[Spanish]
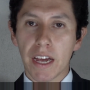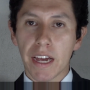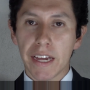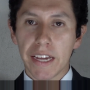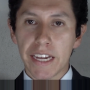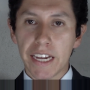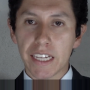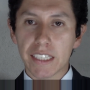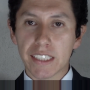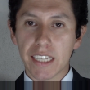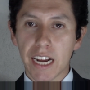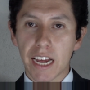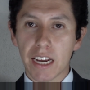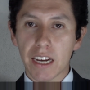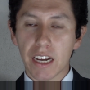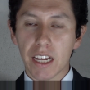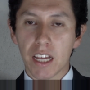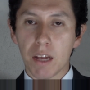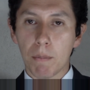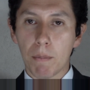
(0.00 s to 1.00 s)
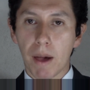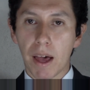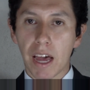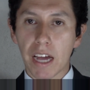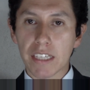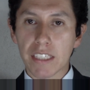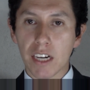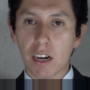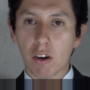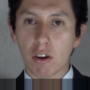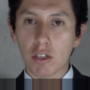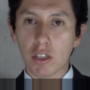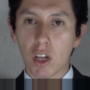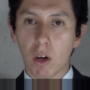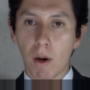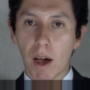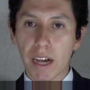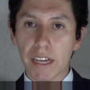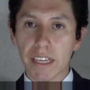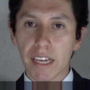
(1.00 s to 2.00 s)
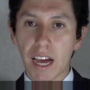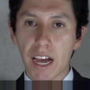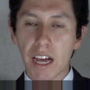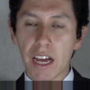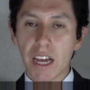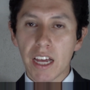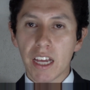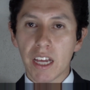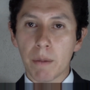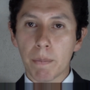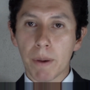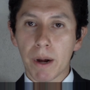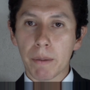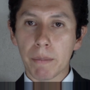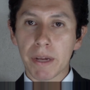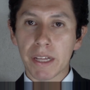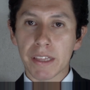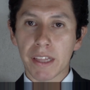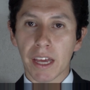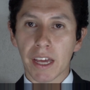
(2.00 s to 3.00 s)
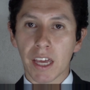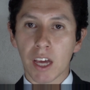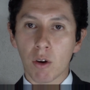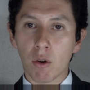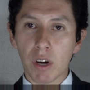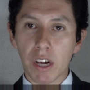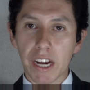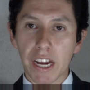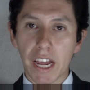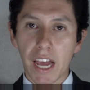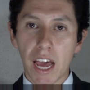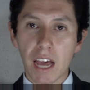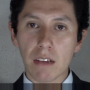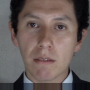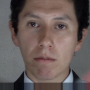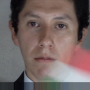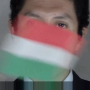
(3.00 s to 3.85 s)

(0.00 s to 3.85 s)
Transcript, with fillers: Hitler invade Checoslovaquia y permite que Hungría